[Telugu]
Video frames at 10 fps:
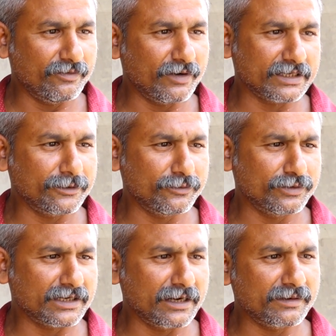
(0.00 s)
ఒకతే
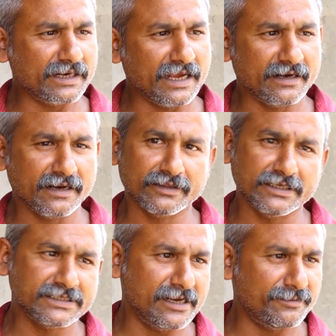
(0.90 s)
కుదురు కాబట్టి ఆయన నన్ను
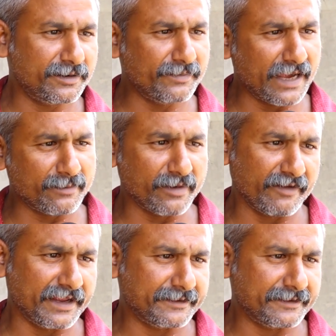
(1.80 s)
తీసుకెళ్ళిపోయాడు మేనమామ